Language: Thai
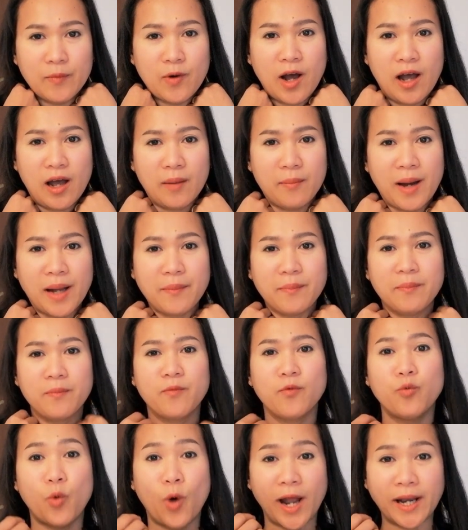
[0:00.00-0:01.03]
ว่าบัด
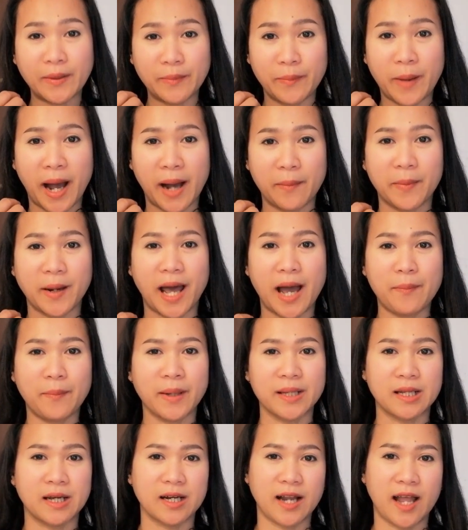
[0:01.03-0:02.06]
วัดบางพระ
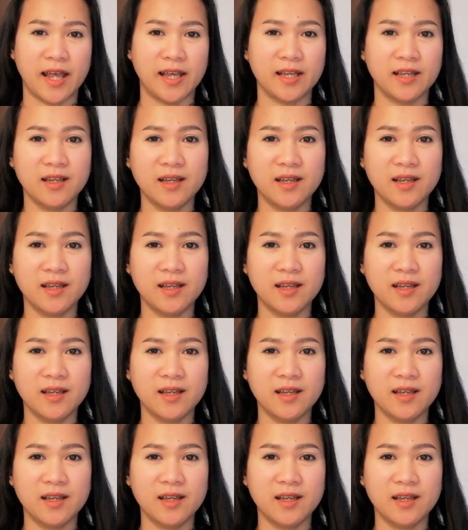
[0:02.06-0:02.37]
ไปทางไหน